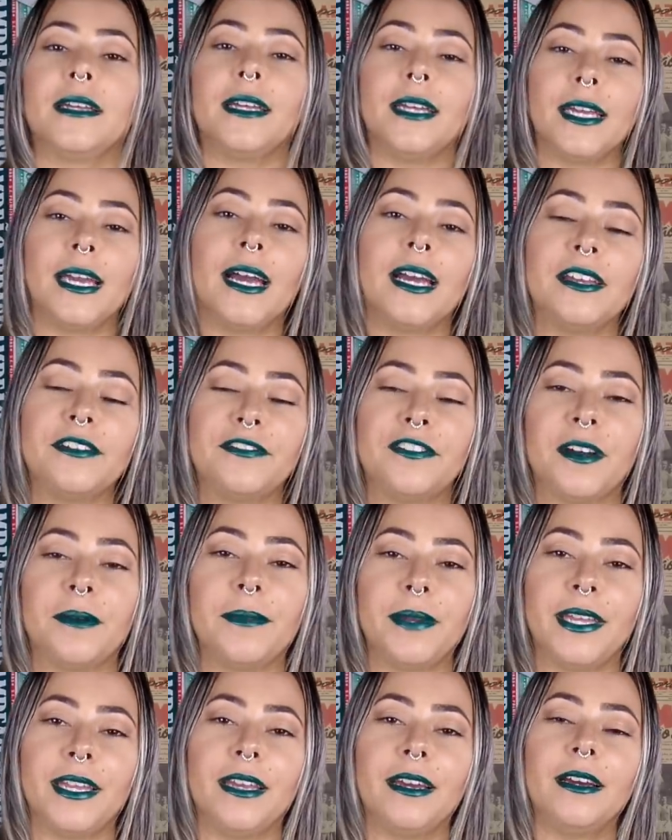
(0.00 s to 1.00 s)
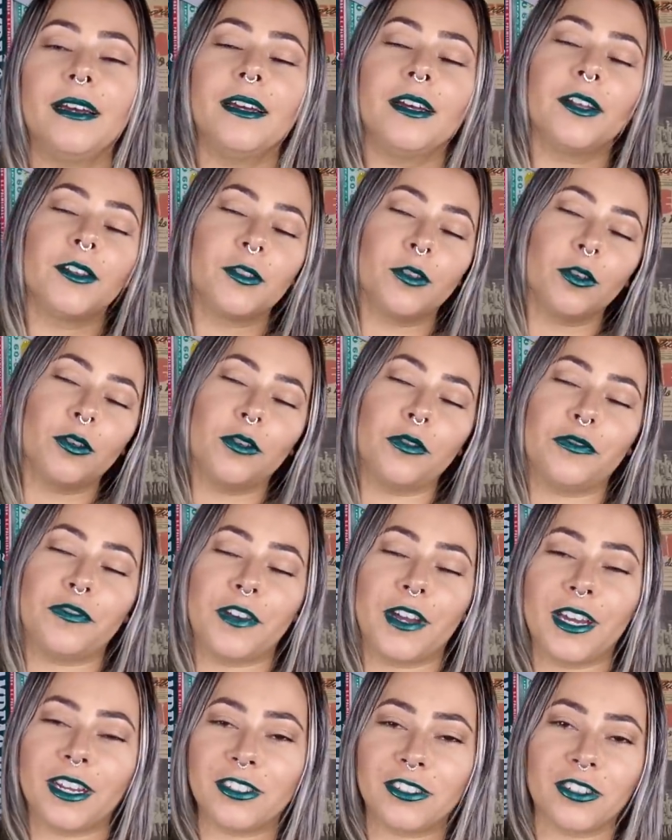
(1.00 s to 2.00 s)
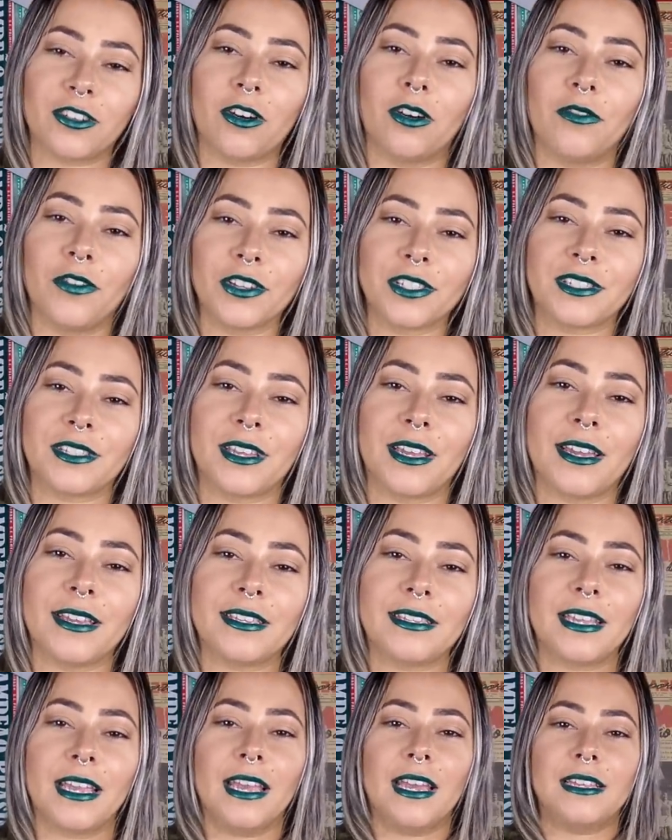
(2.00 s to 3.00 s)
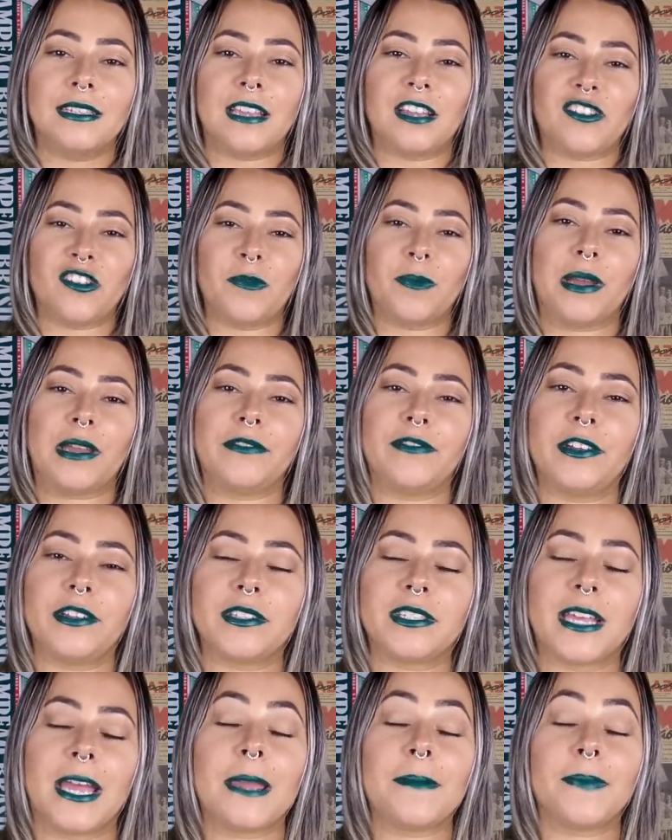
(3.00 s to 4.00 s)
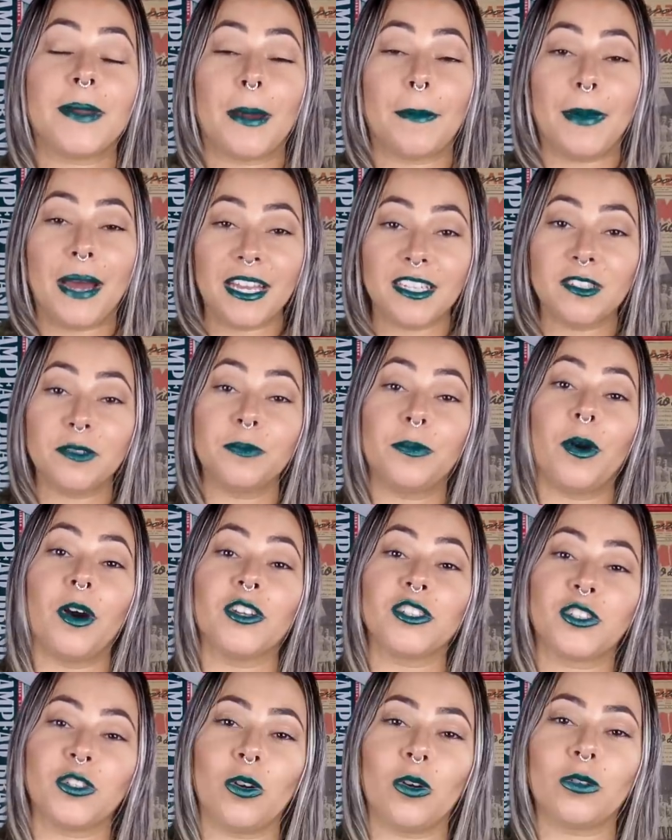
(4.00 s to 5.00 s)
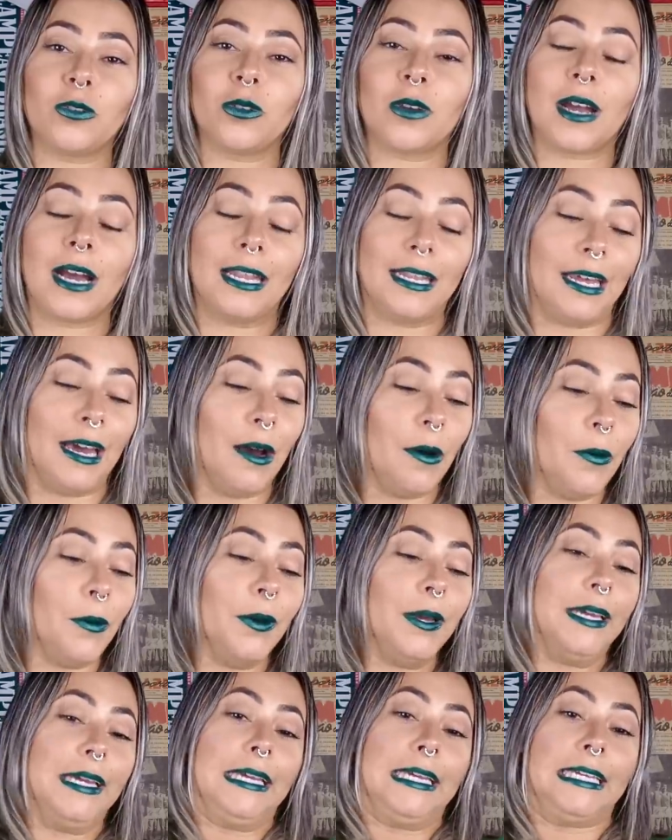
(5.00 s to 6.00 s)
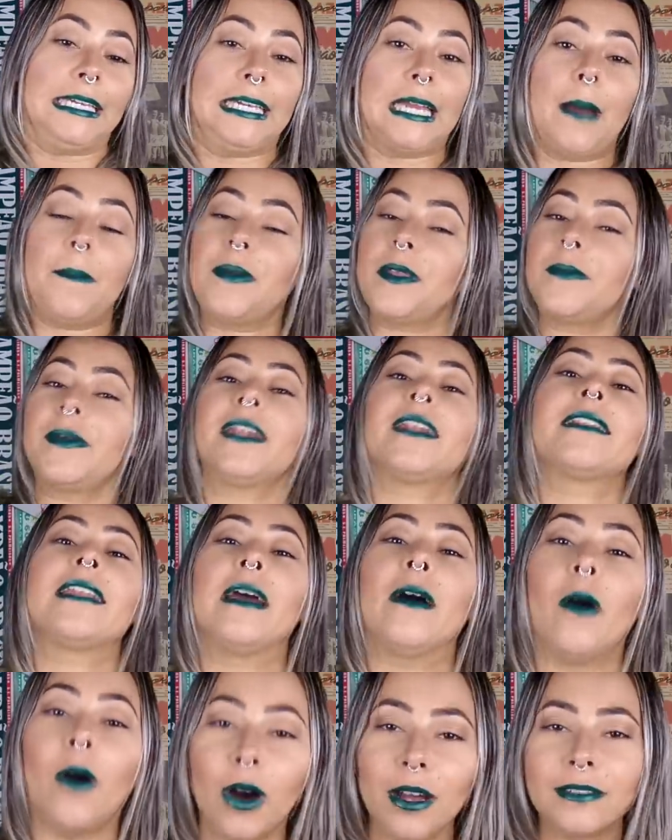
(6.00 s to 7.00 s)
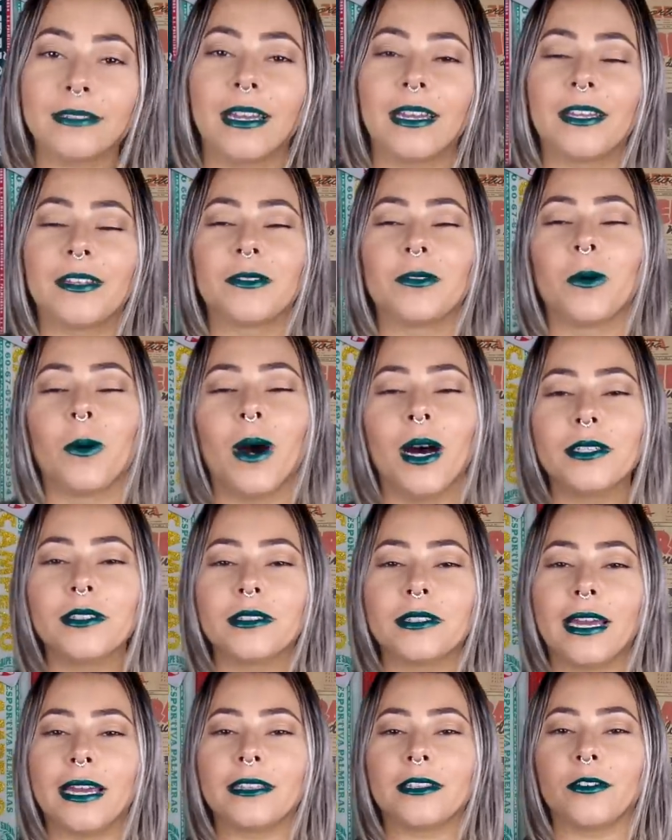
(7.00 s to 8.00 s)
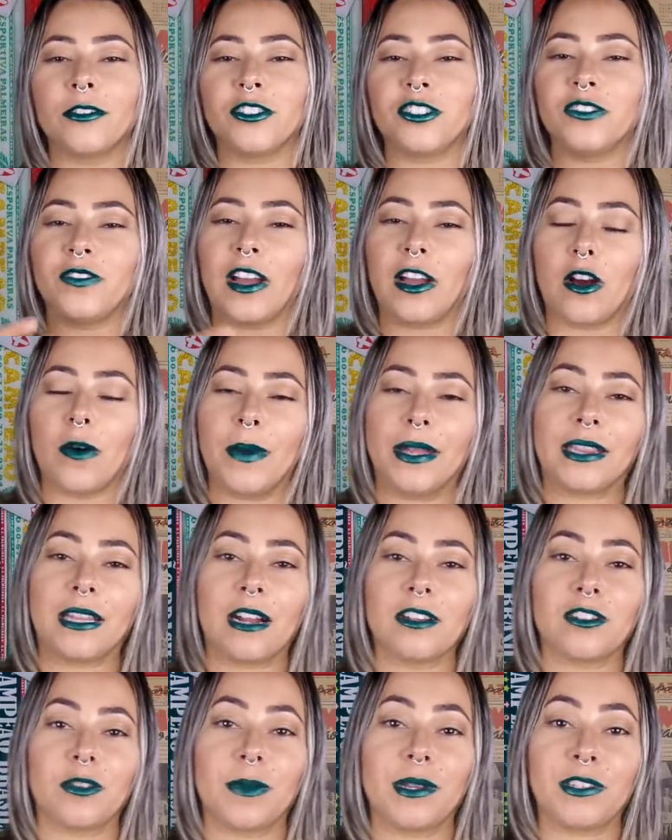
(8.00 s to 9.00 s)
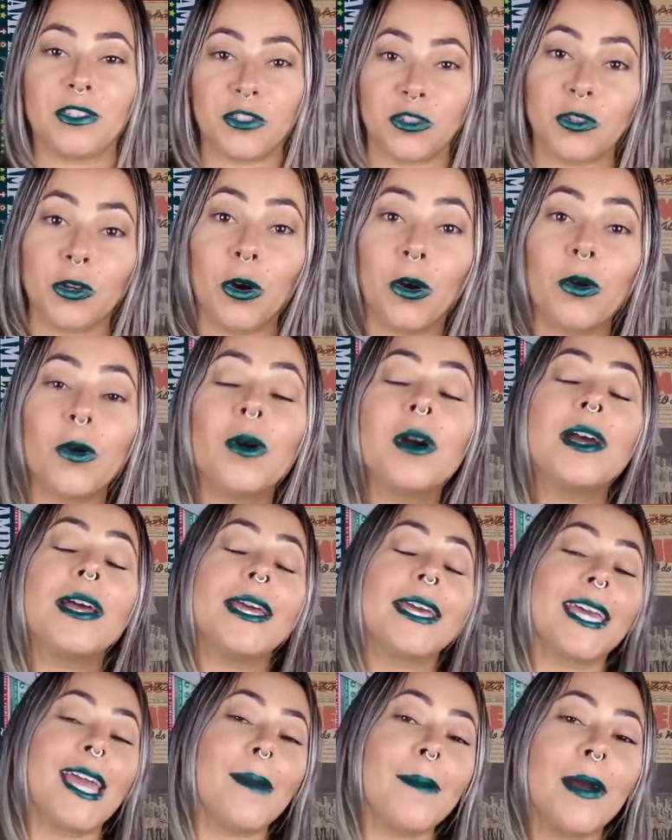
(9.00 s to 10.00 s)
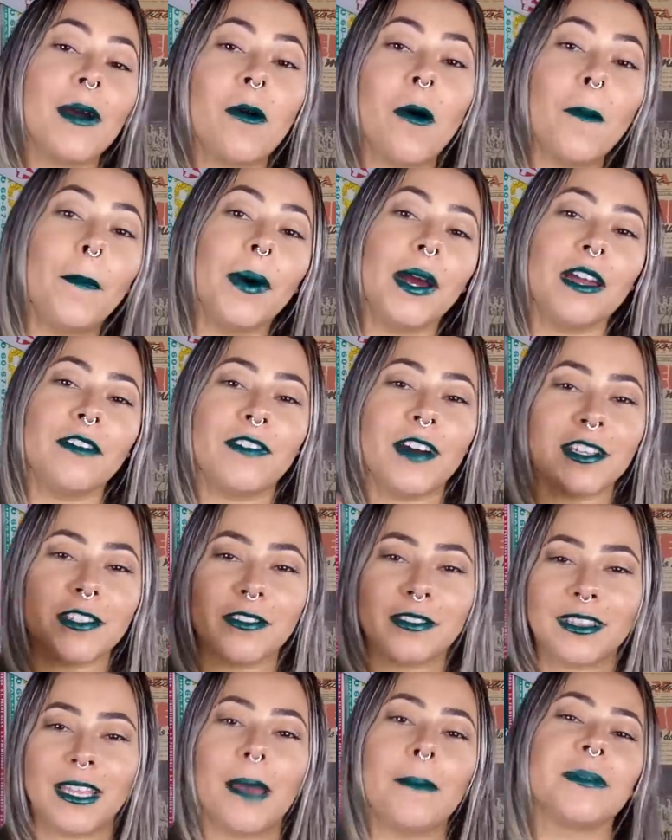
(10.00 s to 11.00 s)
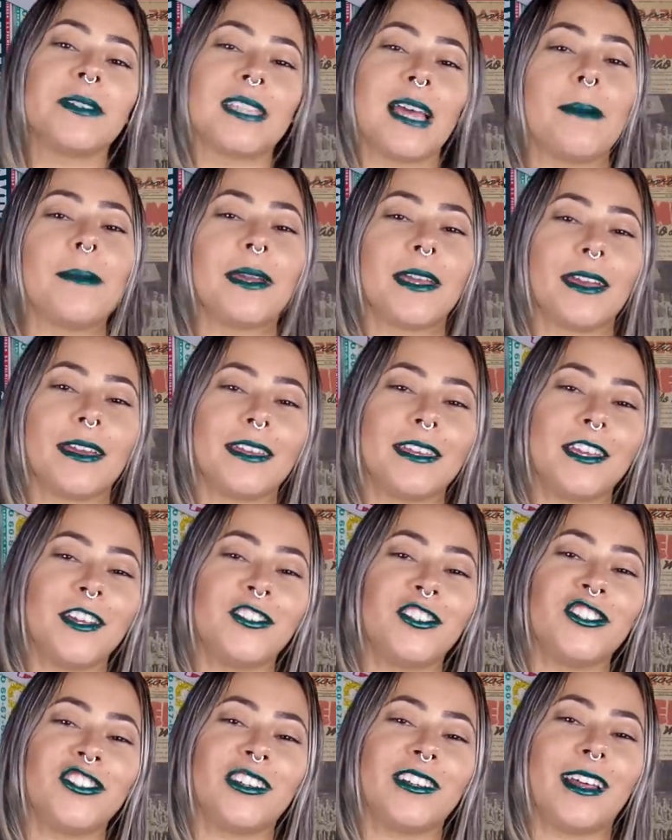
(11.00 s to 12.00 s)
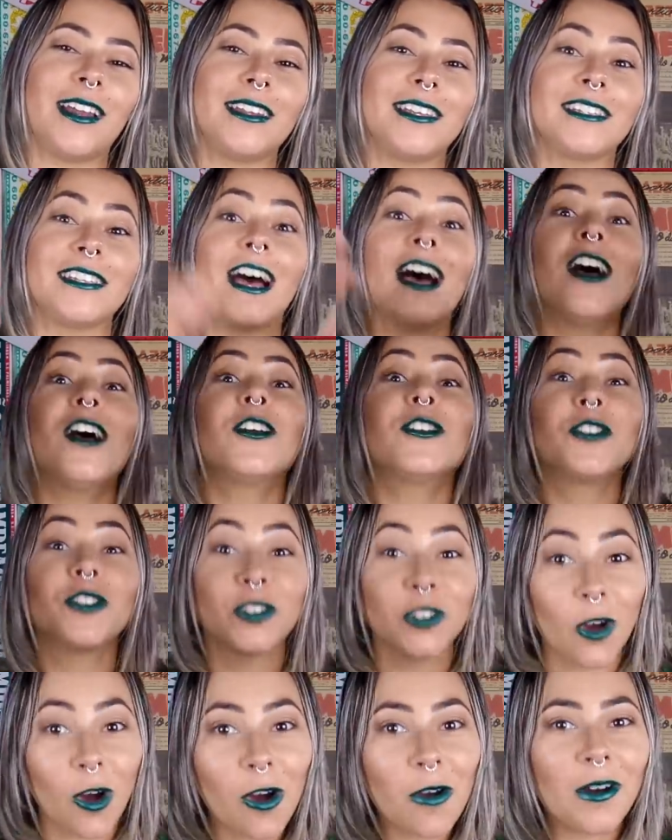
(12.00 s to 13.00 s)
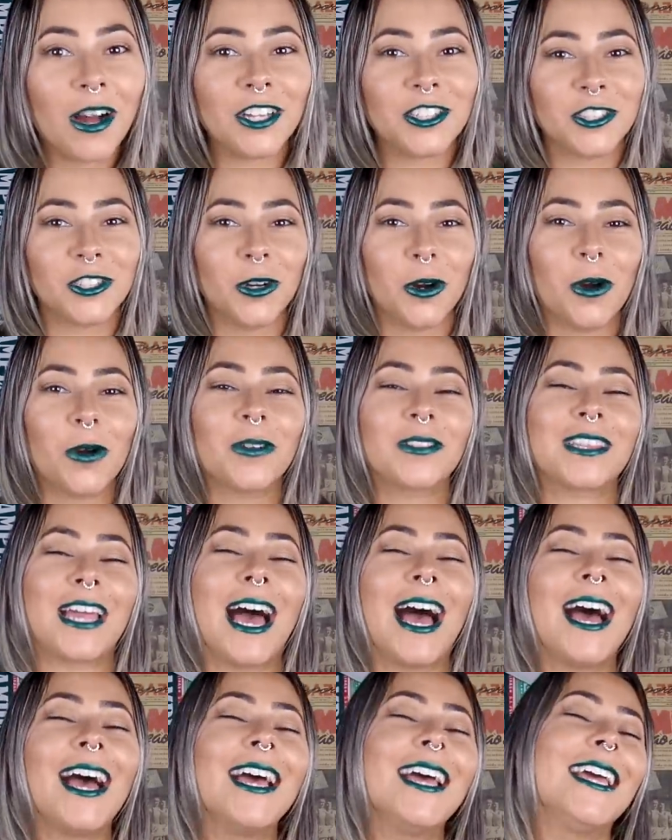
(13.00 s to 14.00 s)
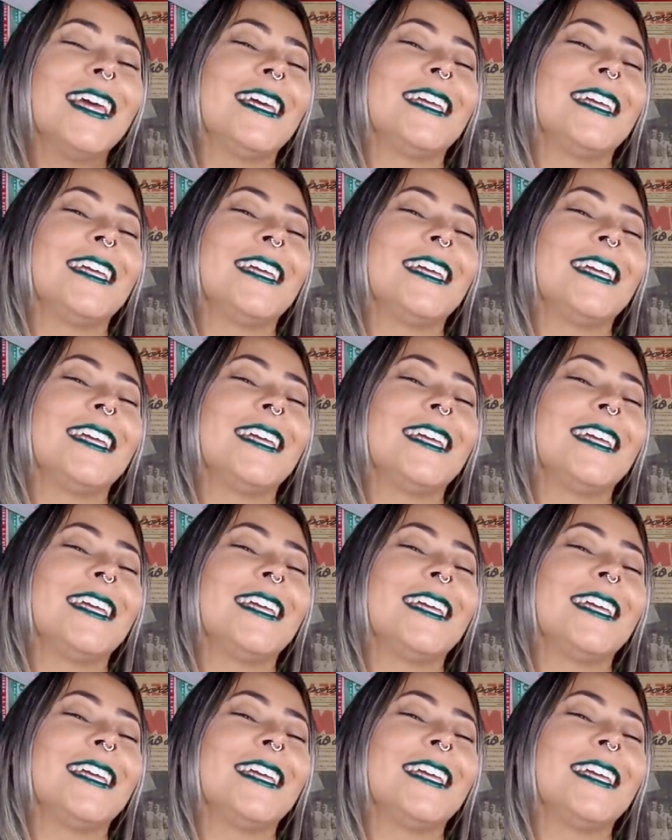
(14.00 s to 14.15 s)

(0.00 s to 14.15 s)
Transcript: E aí, família, tudo verde com vocês? Sejam bem-vindos aí para mais um pós-jogo do canal e a primeira derrota aí do ano, né? Então a gente vai comentar sobre esse jogo. Quem me acompanha faz um tempo sabe que aqui a gente analisa jogo a jogo, tá?